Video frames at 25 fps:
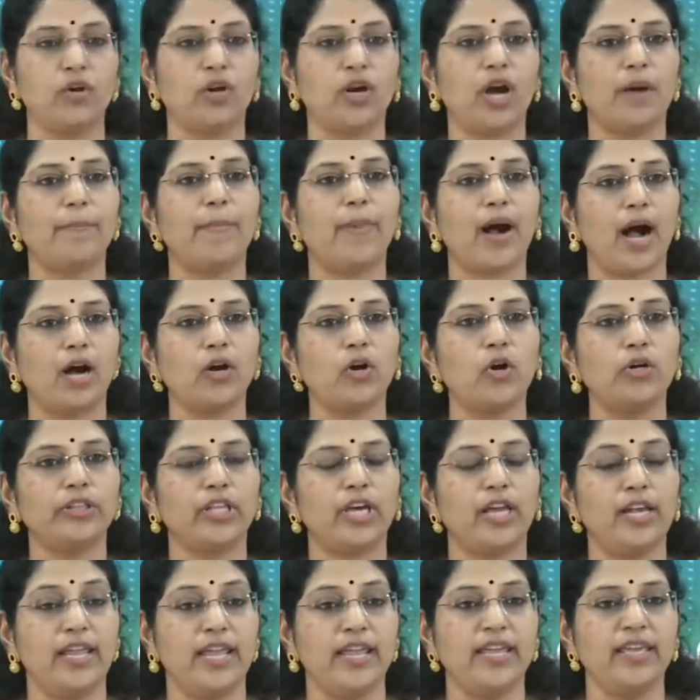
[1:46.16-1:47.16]
తాలూకా
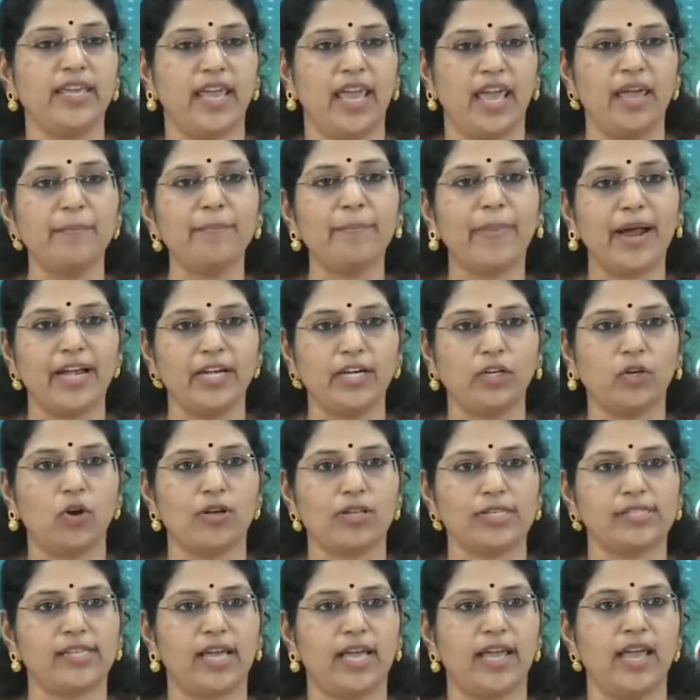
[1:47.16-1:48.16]
భాగోతాలు ఇంకేం బయటకు
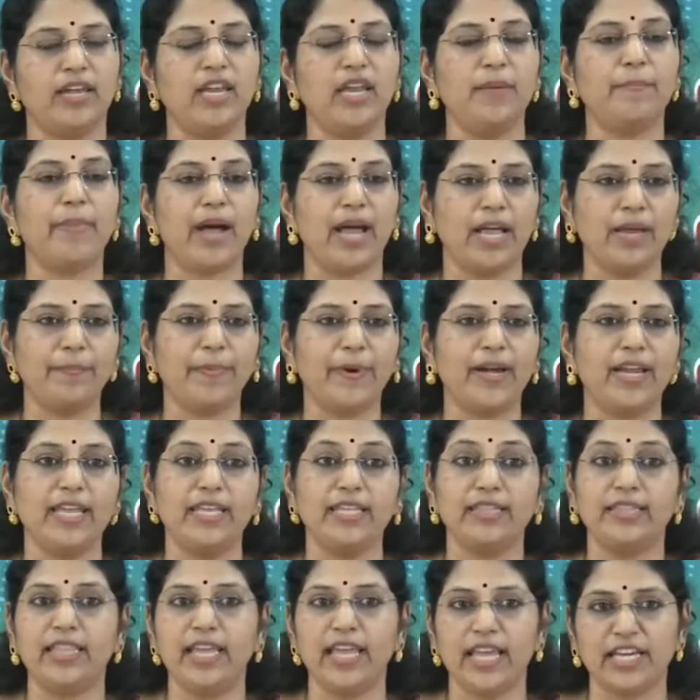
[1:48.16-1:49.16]
వస్తాయని
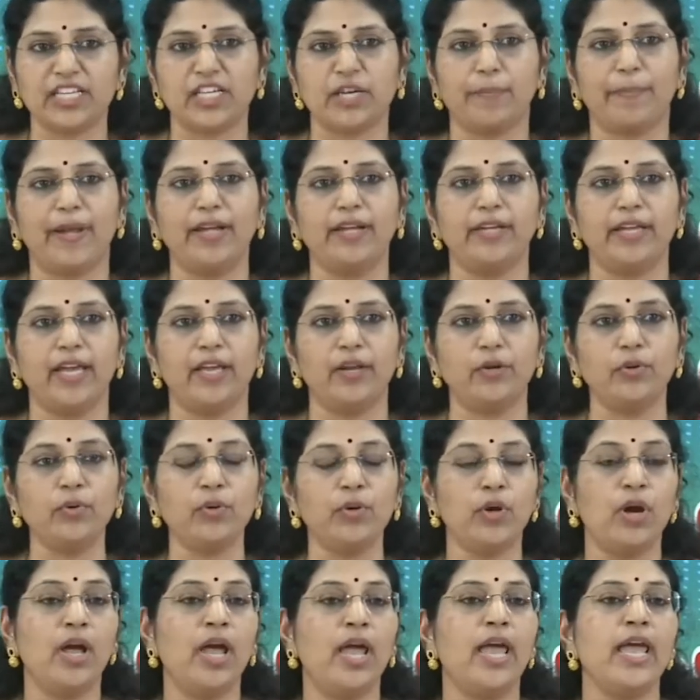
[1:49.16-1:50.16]
భయపడి దీక్ష పెట్టారు
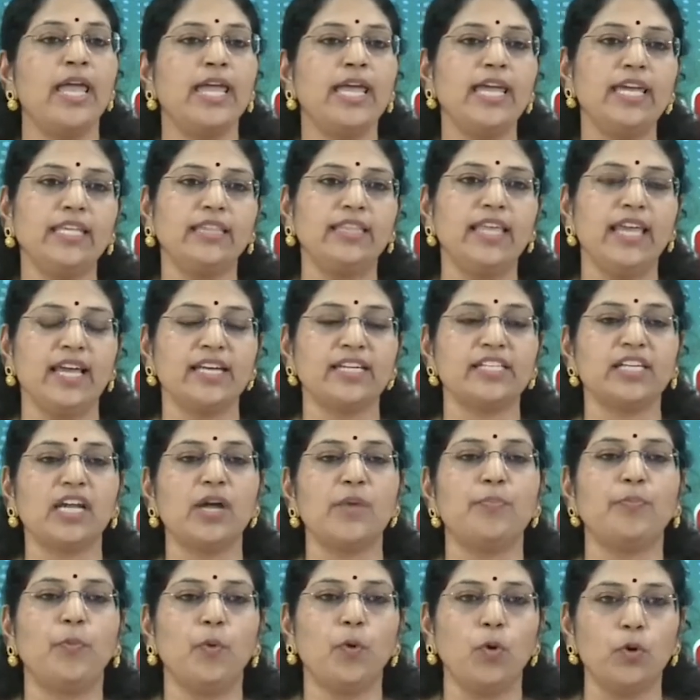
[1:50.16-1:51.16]
ఈ
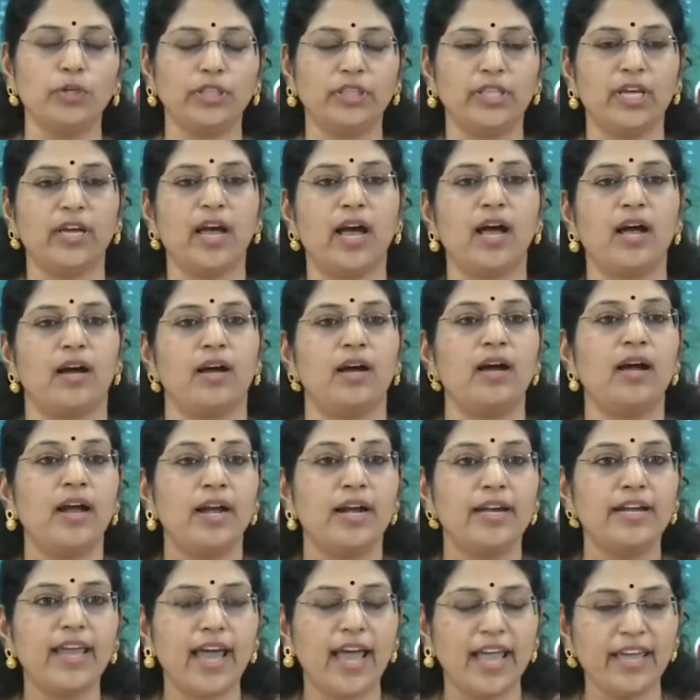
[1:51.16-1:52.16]
దీక్షకు పూర్తిగా
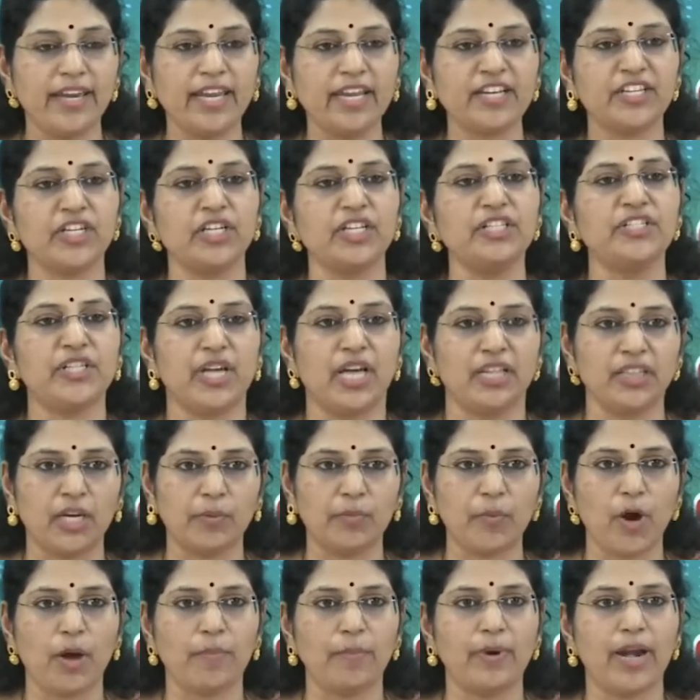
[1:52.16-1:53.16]
డైరెక్షన్
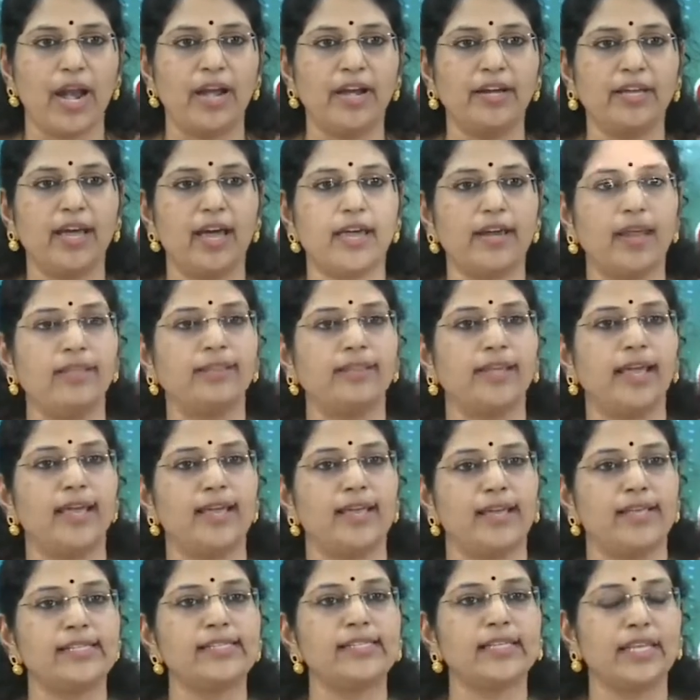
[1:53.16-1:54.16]
చంద్రబాబు నాయుడు గారైతే
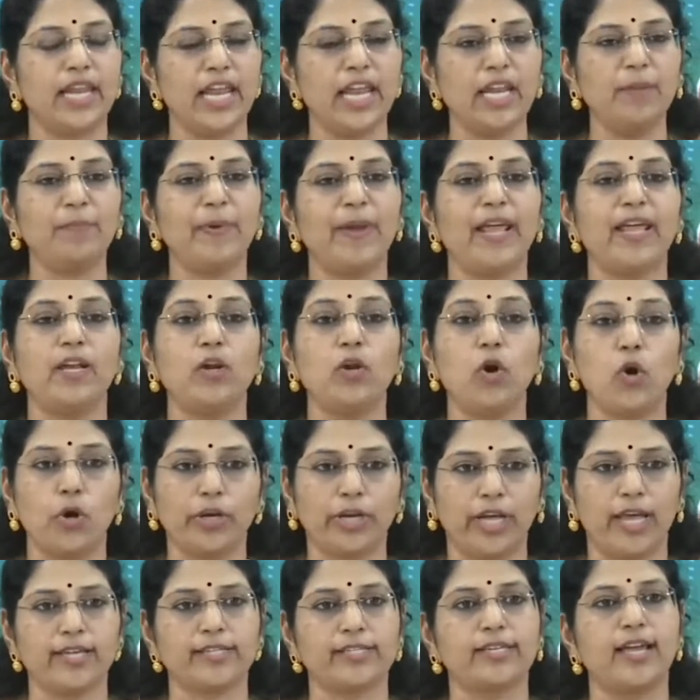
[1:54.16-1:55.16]
స్క్రీన్ ప్లే
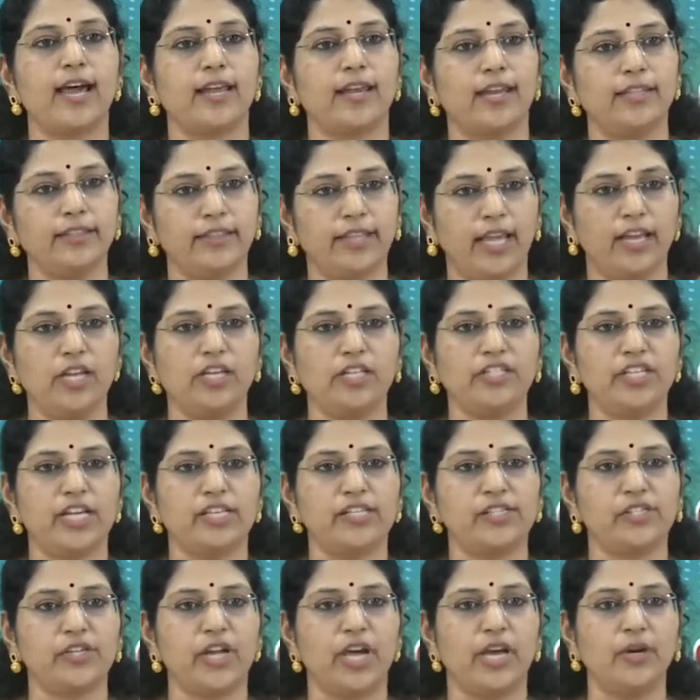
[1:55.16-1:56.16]
లోకేష్ గారని
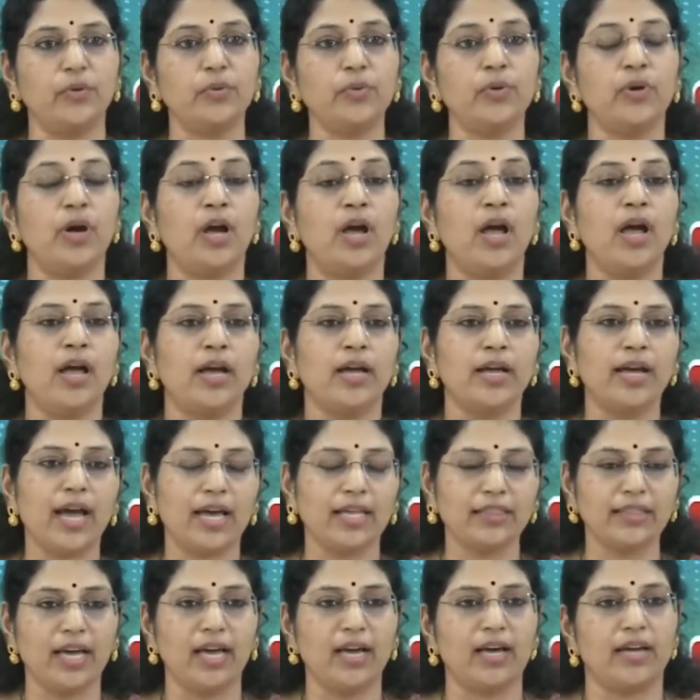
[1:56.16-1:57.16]
తెలియజేస్తున్నాను
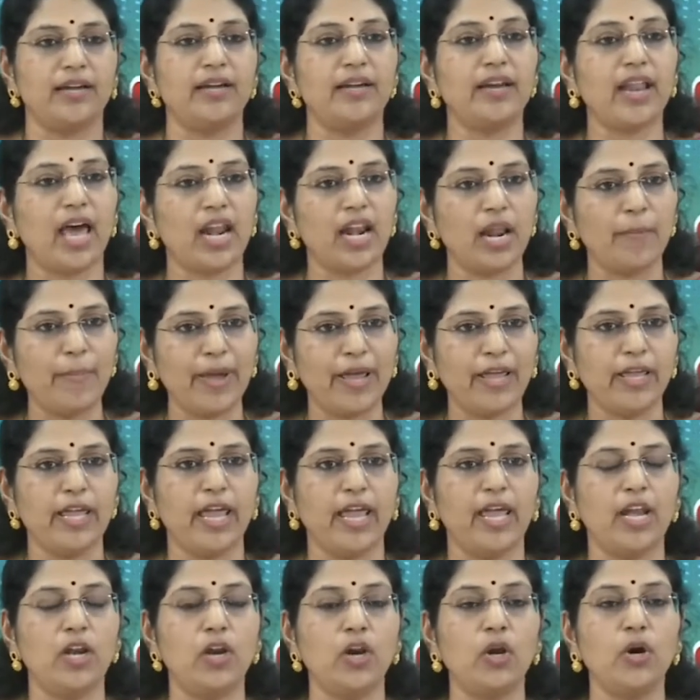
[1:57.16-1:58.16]
గత నలభై
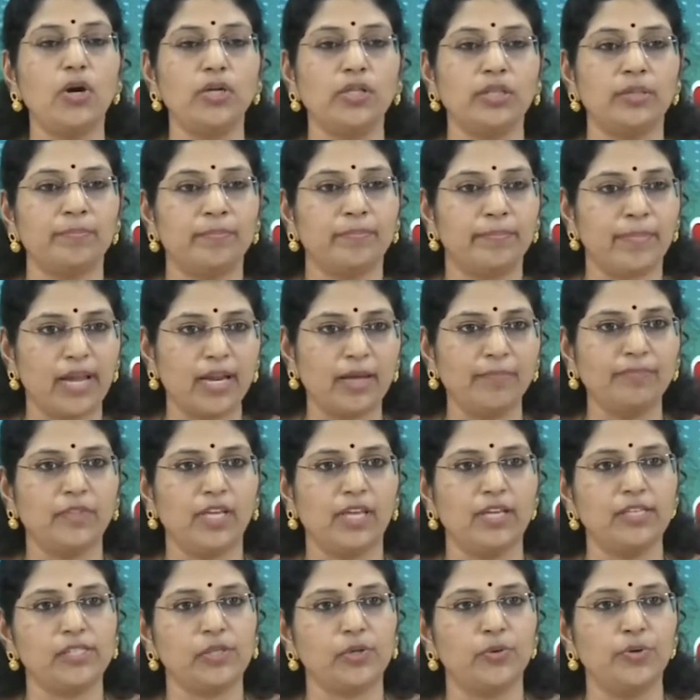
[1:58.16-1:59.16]
ఏళ్ళలో మనం
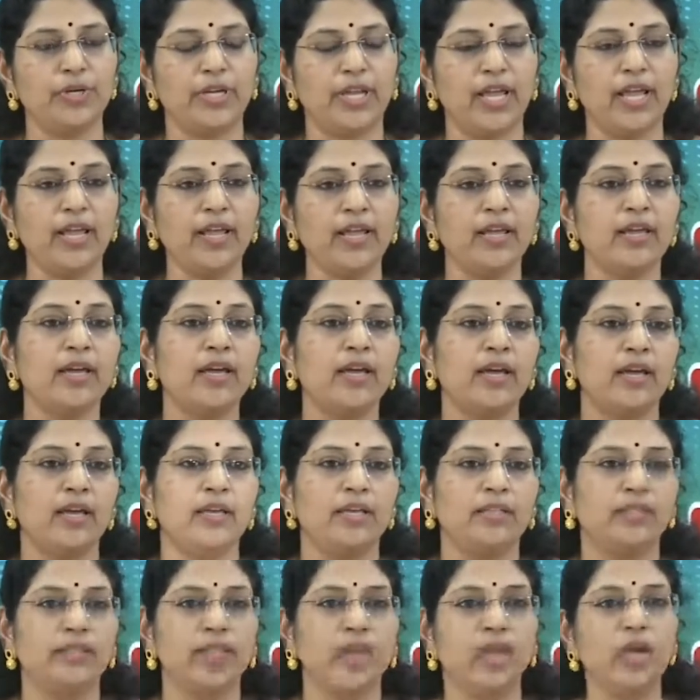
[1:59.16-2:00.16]
తీసుకుంటే
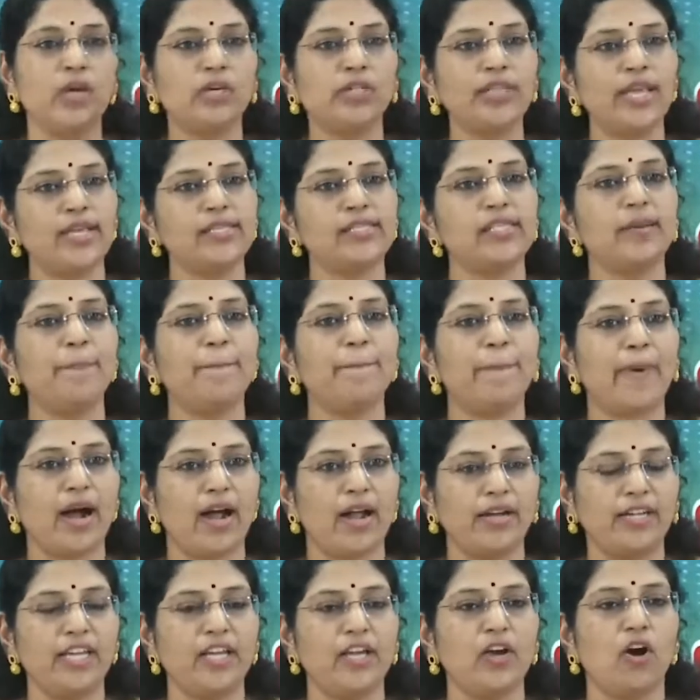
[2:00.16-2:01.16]
తెలుగుదేశం
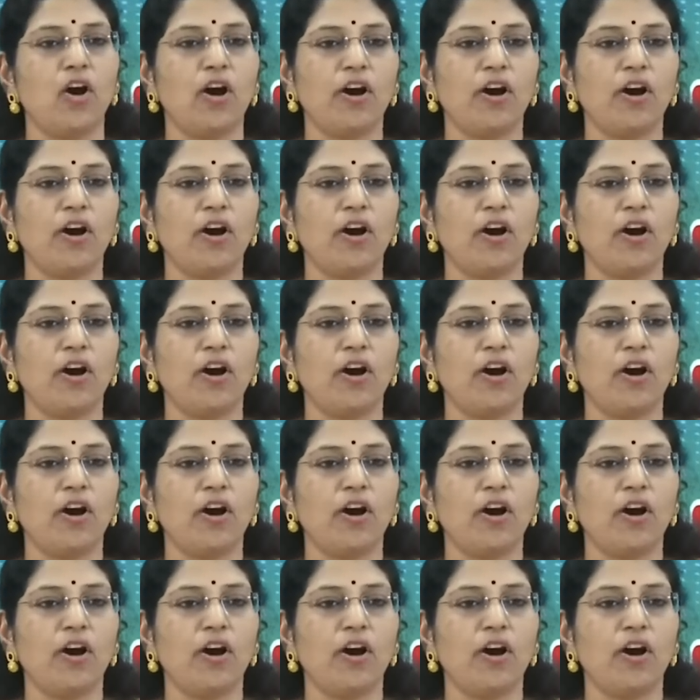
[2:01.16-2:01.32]
పార్టీ